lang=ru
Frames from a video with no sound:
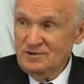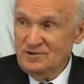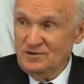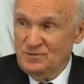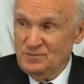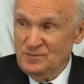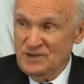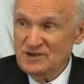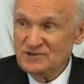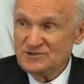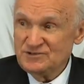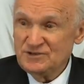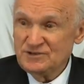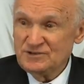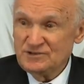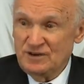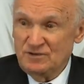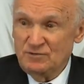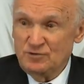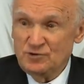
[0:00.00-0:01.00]
вместо
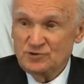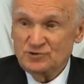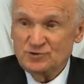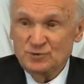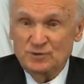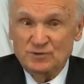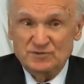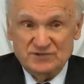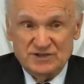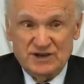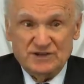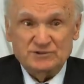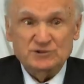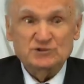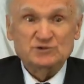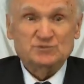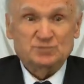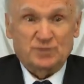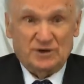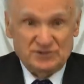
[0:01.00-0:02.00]
того, чтобы взять
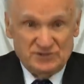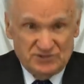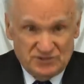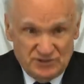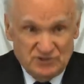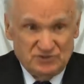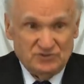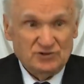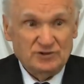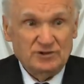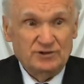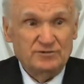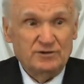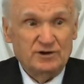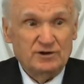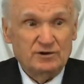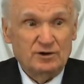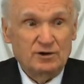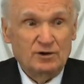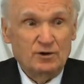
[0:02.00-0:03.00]
и спасти
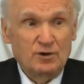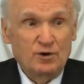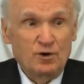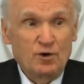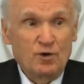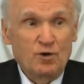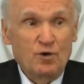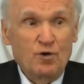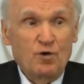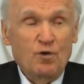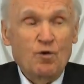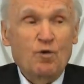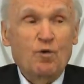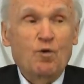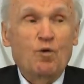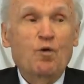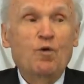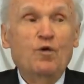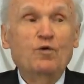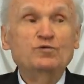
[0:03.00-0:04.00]
человека,
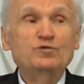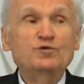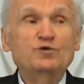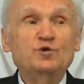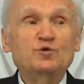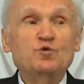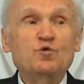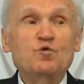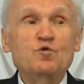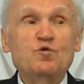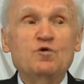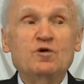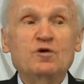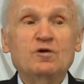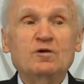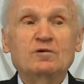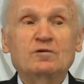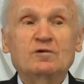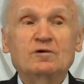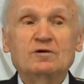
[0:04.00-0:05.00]
он
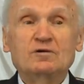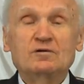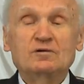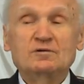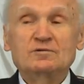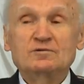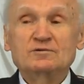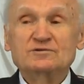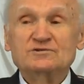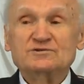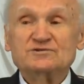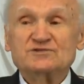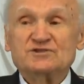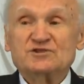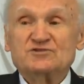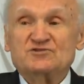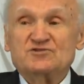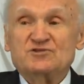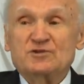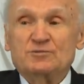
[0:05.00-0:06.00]
друг,
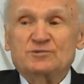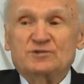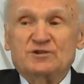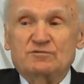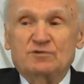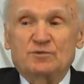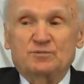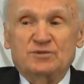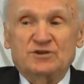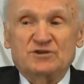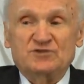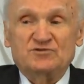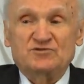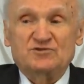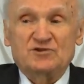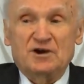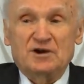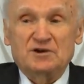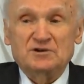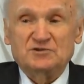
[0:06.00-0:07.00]
зачем-то
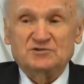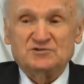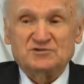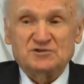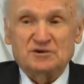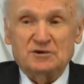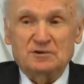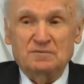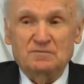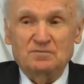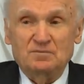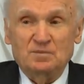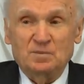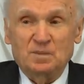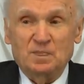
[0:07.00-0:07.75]
воплощается –